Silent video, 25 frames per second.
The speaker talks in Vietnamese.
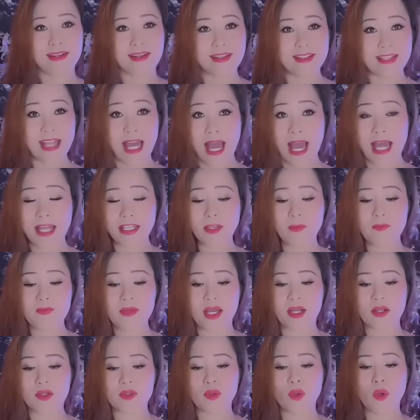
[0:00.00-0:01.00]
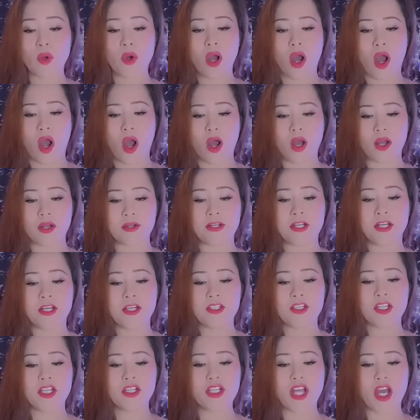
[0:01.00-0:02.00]
Thà chấp nhận thua họ,
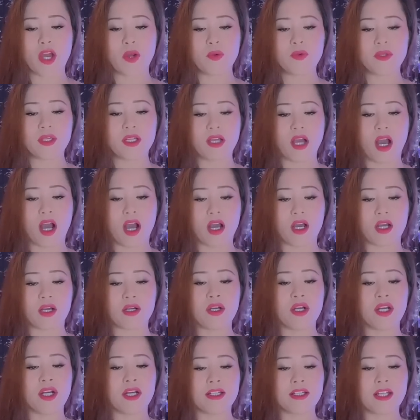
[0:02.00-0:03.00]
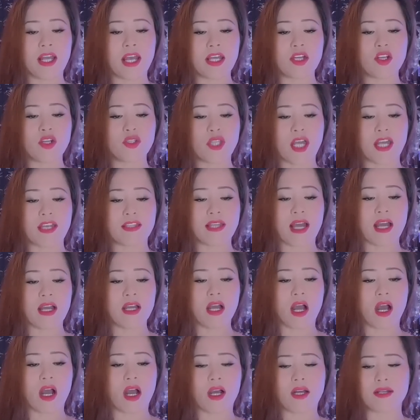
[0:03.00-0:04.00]
chứ đểu như họ, để có thể thắng
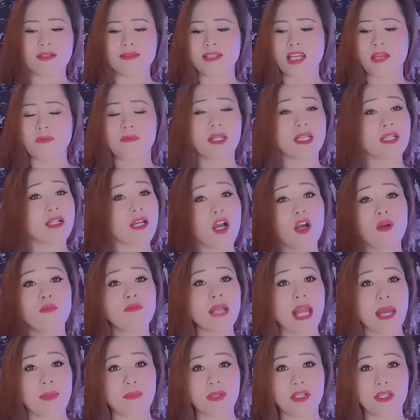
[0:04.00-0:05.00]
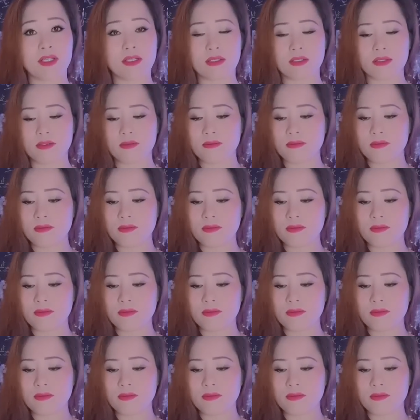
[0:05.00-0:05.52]
họ thì mình không làm được